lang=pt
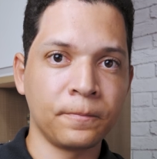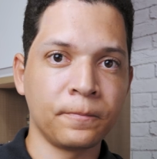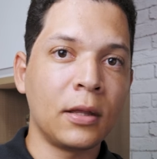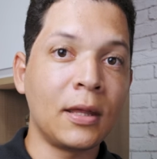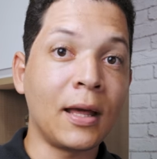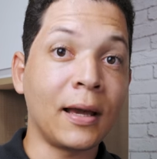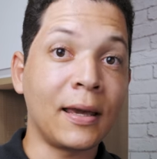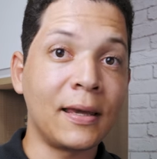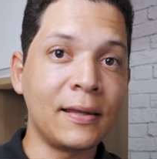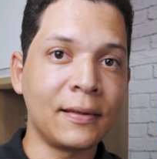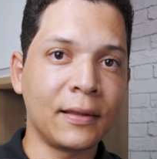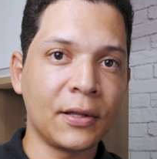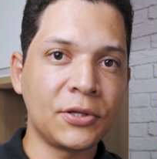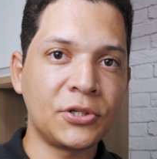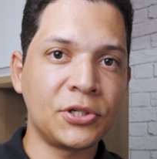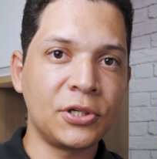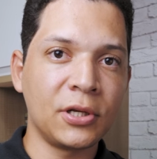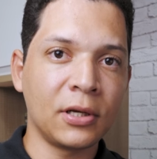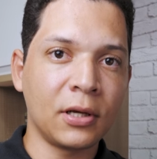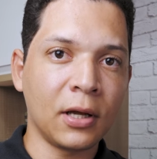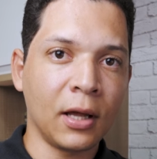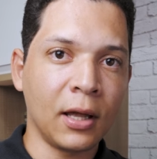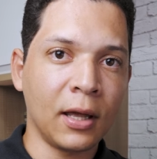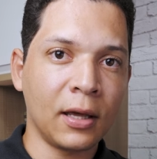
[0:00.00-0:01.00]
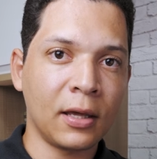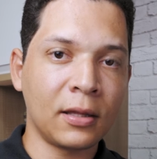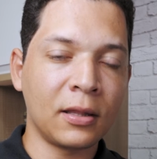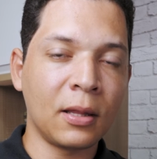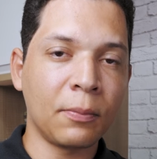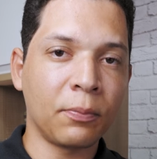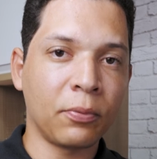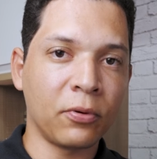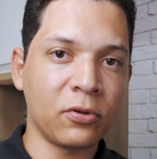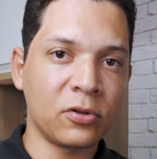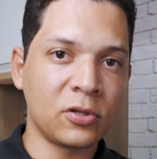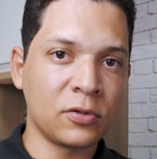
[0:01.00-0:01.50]
E a quinta dica é que
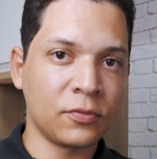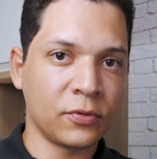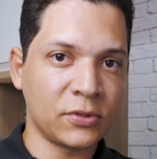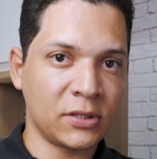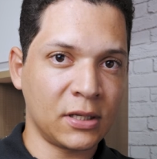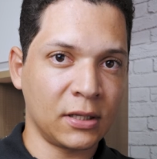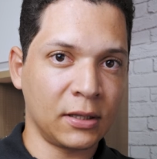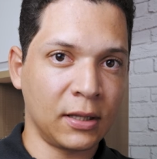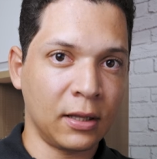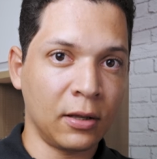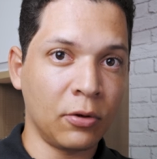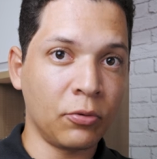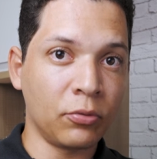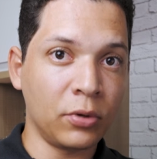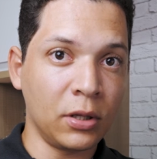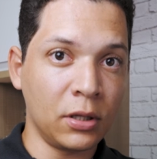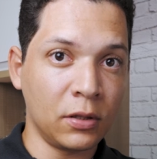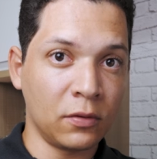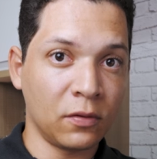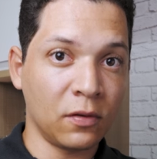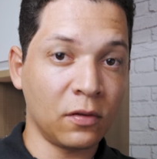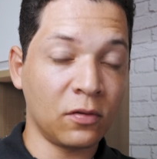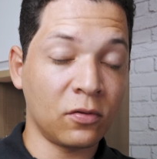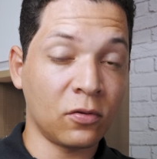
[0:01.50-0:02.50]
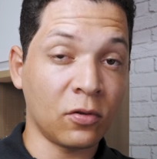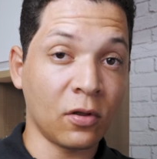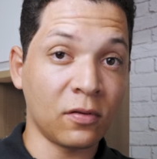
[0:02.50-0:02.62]
depois de você ter reunido esses